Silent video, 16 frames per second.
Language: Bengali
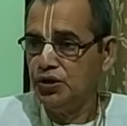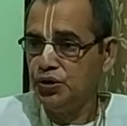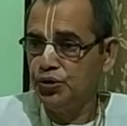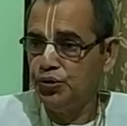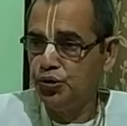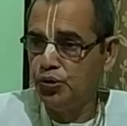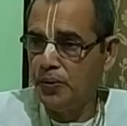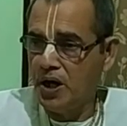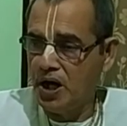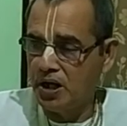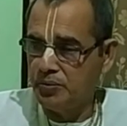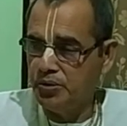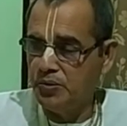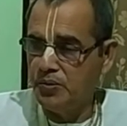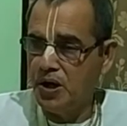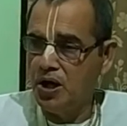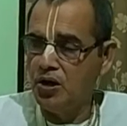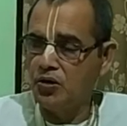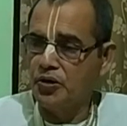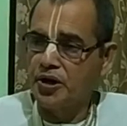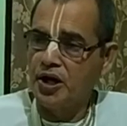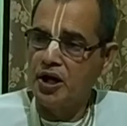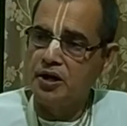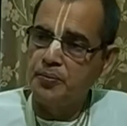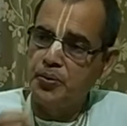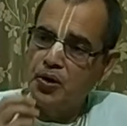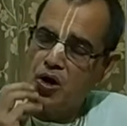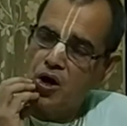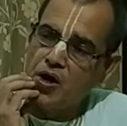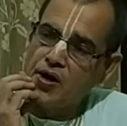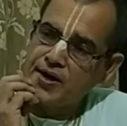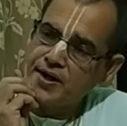তো দুবার বিবাহ করার
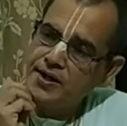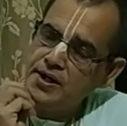পর